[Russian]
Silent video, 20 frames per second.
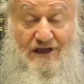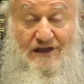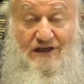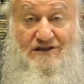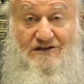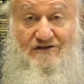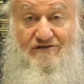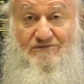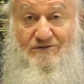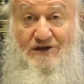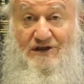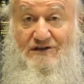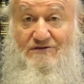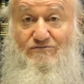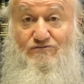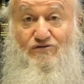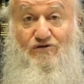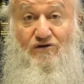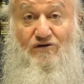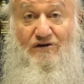Конечно, в мире
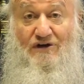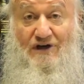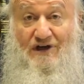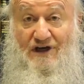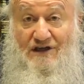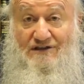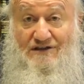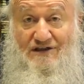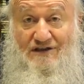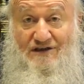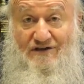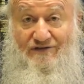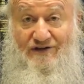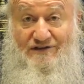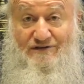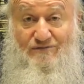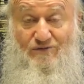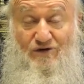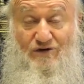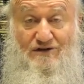много разных
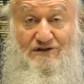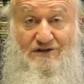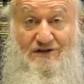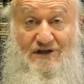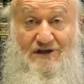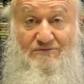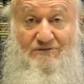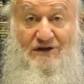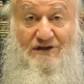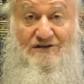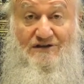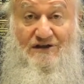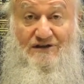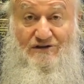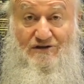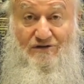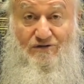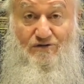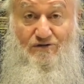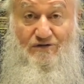возможностей нет
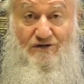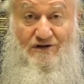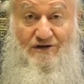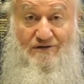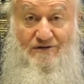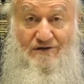заслуги.